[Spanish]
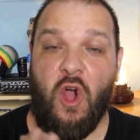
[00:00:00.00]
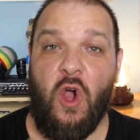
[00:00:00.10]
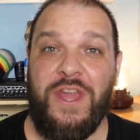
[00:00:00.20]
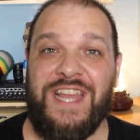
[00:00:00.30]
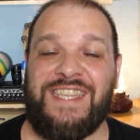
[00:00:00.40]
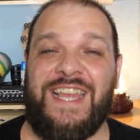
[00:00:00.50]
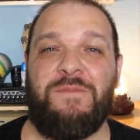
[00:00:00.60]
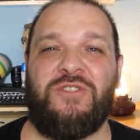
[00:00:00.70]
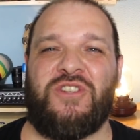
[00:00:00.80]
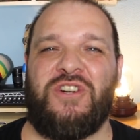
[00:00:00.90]
Hoy
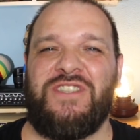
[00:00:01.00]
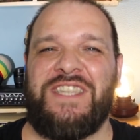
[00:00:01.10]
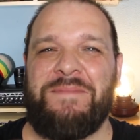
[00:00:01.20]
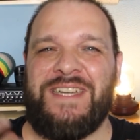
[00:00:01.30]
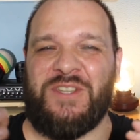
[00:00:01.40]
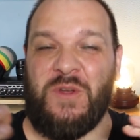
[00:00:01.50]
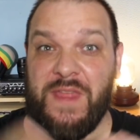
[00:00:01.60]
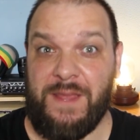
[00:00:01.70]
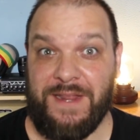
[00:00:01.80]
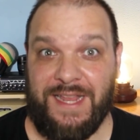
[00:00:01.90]
estamos con Dimas
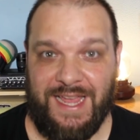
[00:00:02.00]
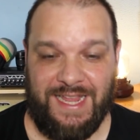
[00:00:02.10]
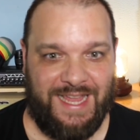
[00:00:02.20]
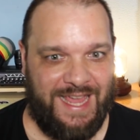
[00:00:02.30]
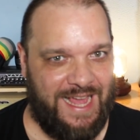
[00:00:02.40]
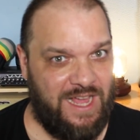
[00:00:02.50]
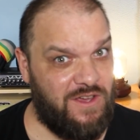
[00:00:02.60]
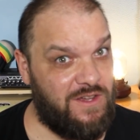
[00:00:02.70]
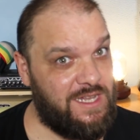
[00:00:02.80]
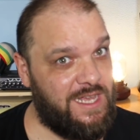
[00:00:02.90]
Kudebergen que ha
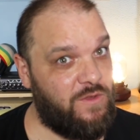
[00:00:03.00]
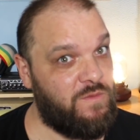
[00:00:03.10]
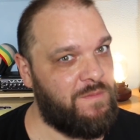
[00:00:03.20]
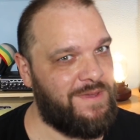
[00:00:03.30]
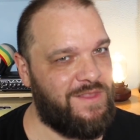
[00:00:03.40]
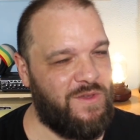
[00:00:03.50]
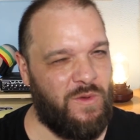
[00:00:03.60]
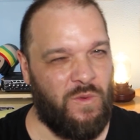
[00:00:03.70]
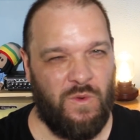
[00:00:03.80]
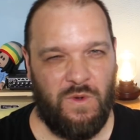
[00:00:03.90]
colgado un
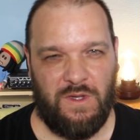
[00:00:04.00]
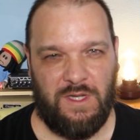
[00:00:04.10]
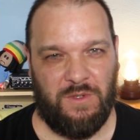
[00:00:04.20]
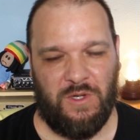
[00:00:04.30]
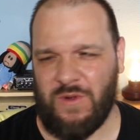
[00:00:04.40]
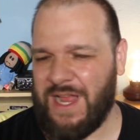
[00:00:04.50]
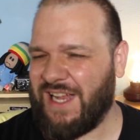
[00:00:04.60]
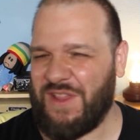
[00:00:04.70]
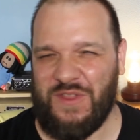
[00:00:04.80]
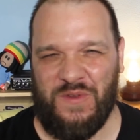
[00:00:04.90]
vídeo nuevo, una
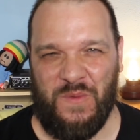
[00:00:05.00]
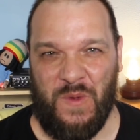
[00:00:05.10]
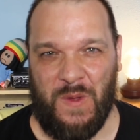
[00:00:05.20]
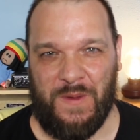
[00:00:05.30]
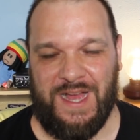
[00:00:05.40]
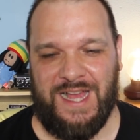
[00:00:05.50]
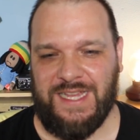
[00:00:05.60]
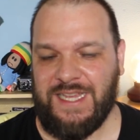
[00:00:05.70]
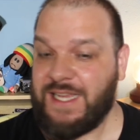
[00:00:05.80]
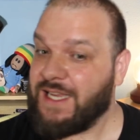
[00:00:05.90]
canción nueva.